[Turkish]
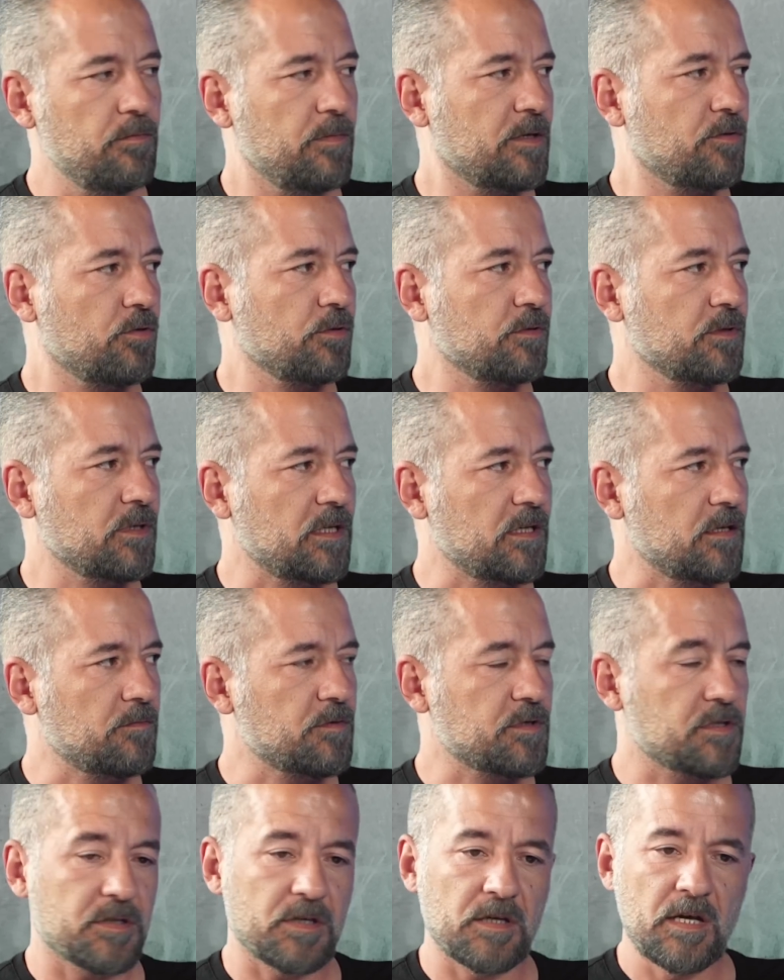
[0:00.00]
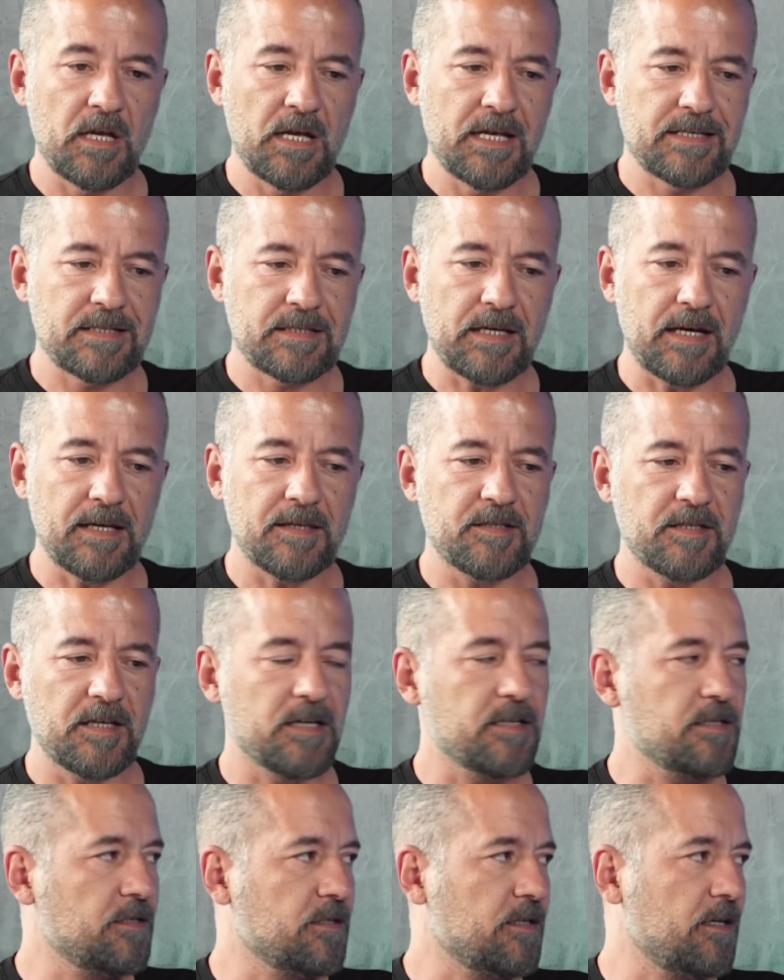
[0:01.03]
bir metot denemişti. Sadece
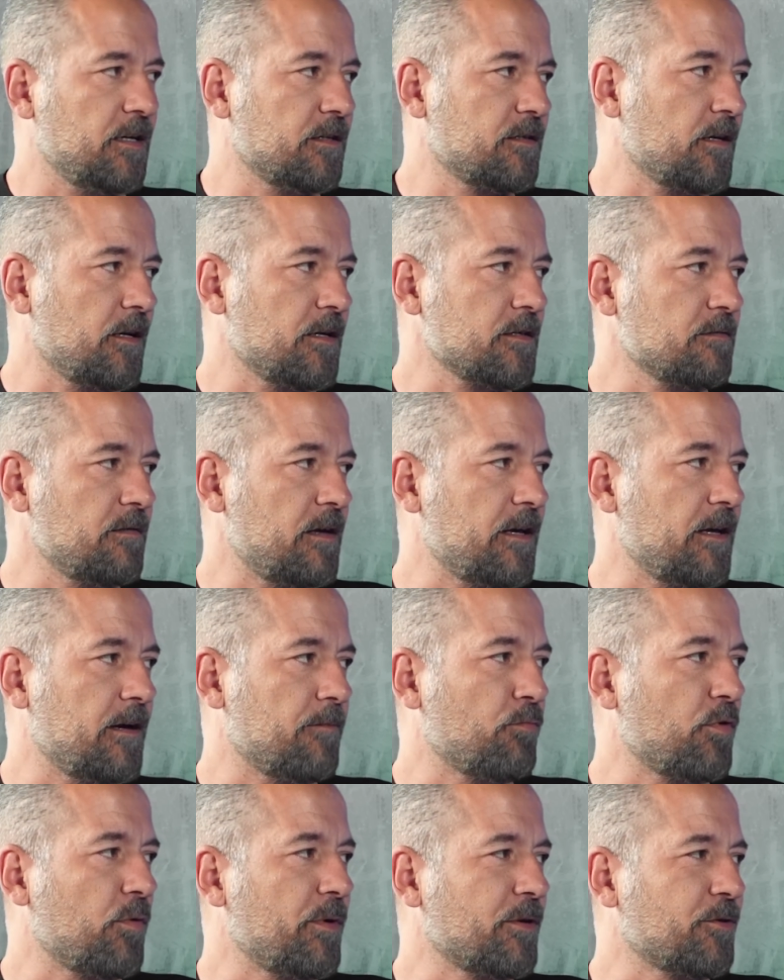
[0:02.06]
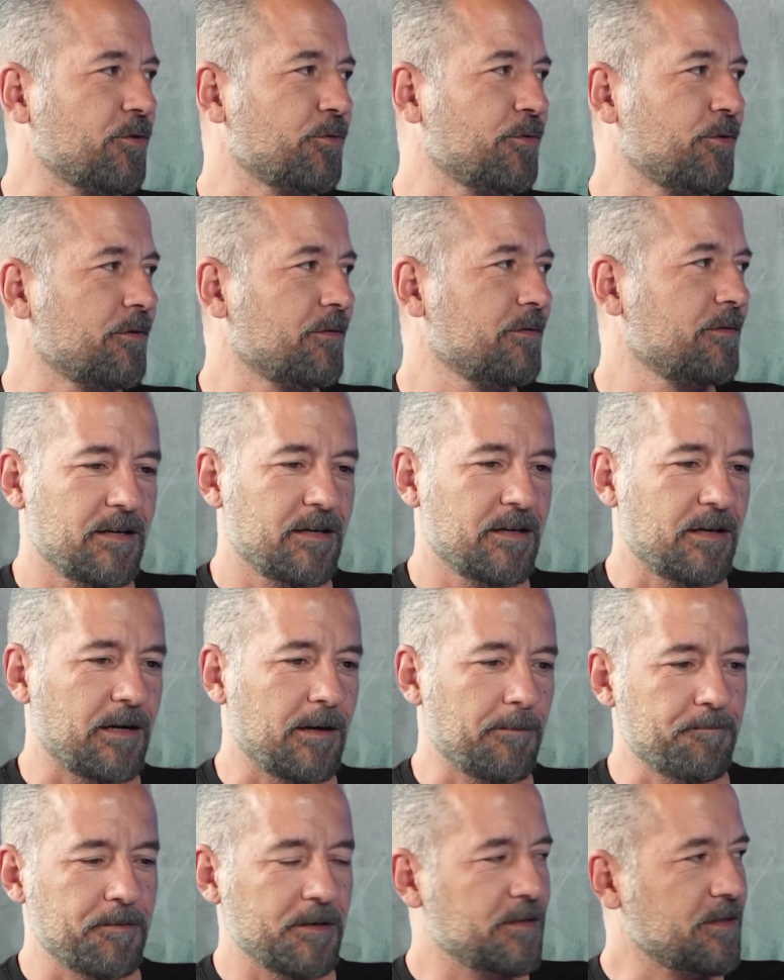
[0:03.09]
eksik yere transfer yapma metodu.
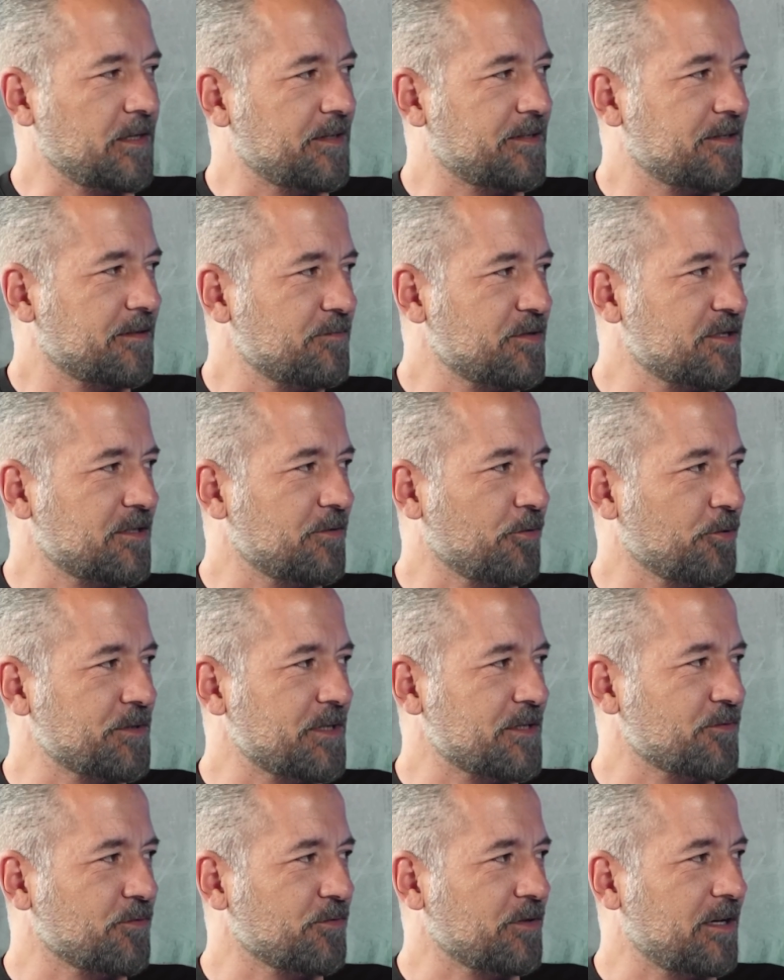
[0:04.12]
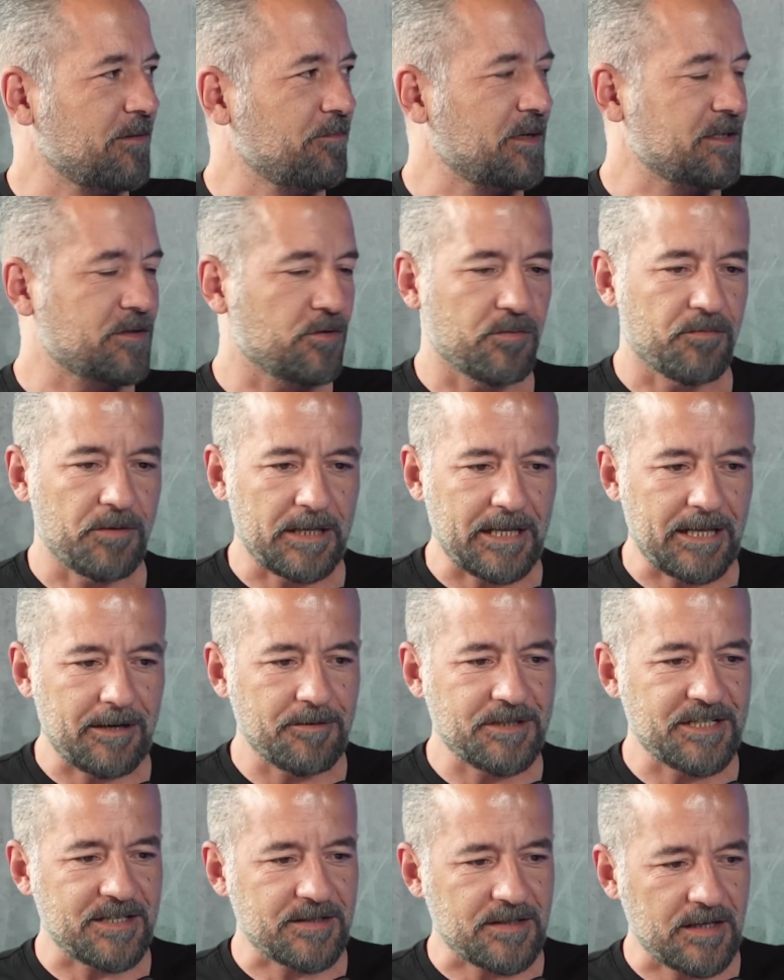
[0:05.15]
Apyah'ı getirmişti o sezondan bahsediyorum.
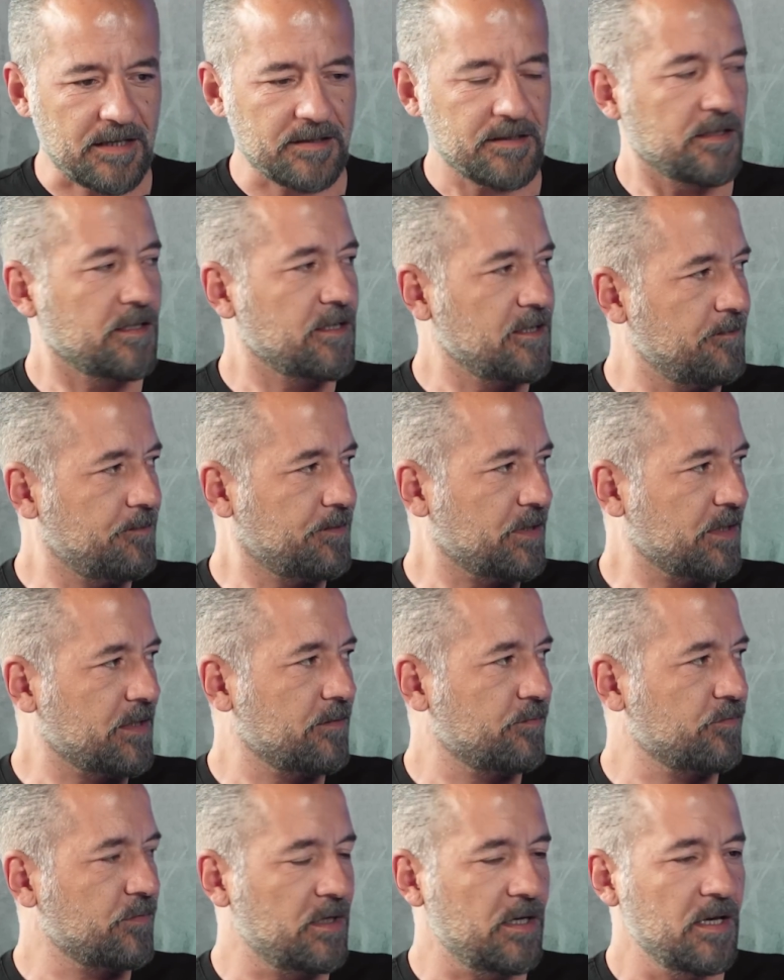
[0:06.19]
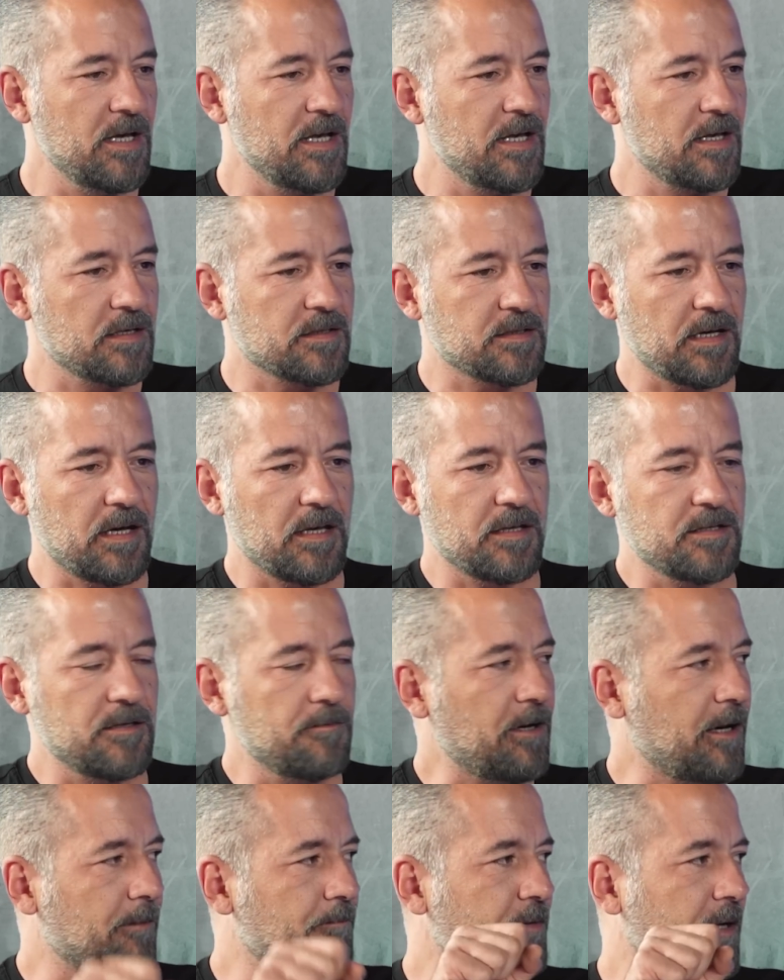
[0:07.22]
Fenerbahçe zaten iyi bir takımdı sadece
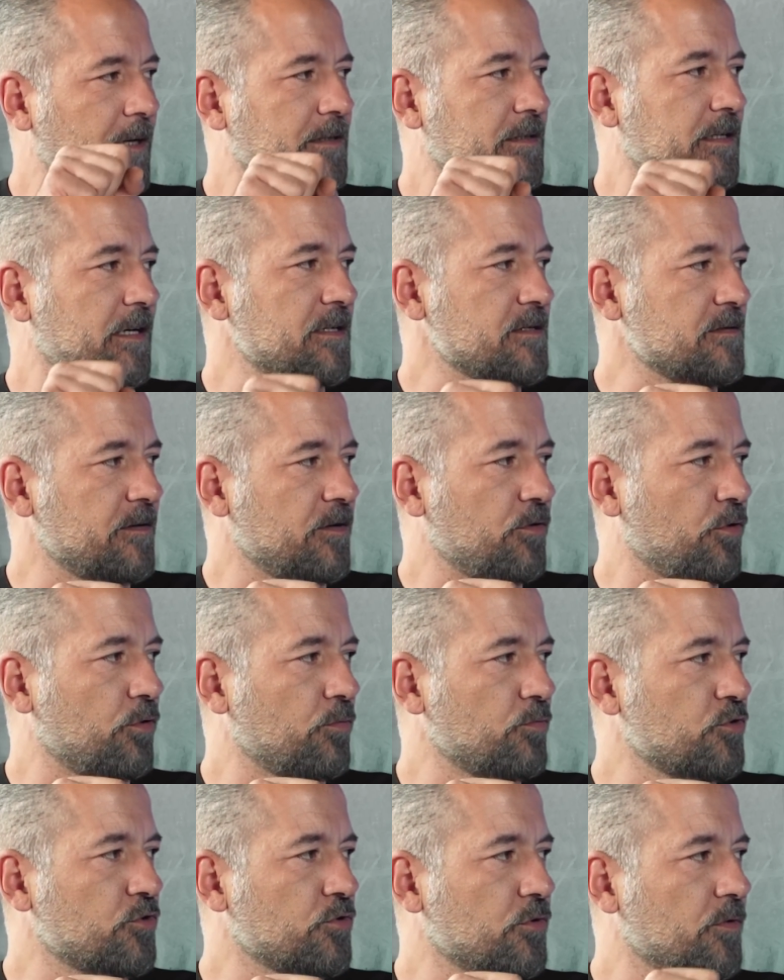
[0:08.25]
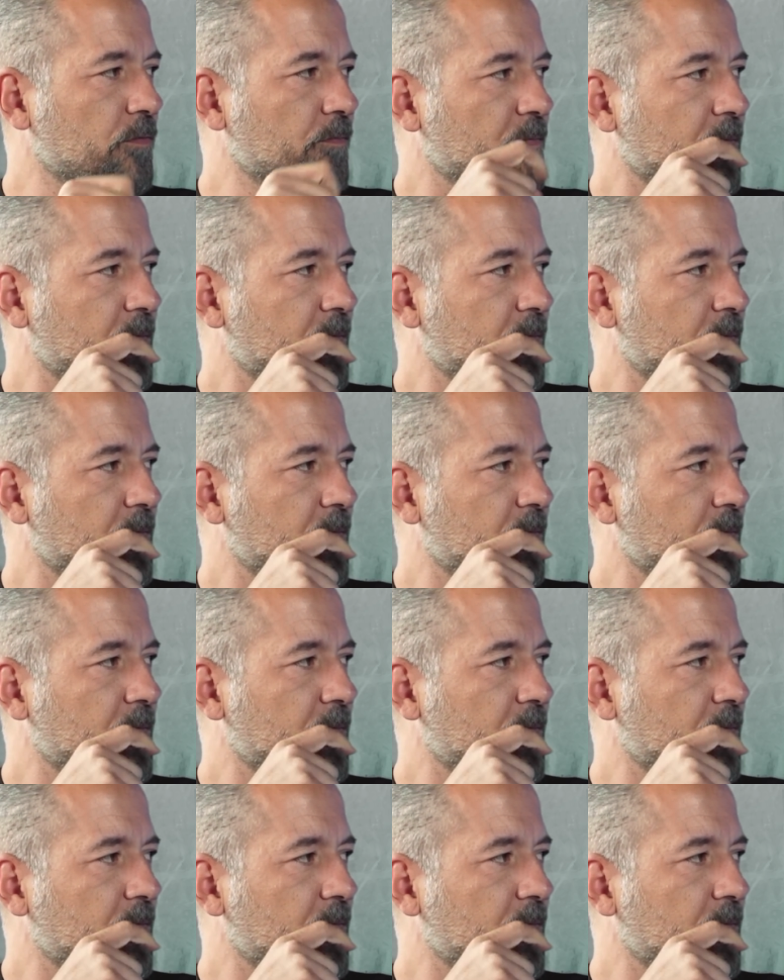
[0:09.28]
bir Apyah transferi olmuş. Aurelio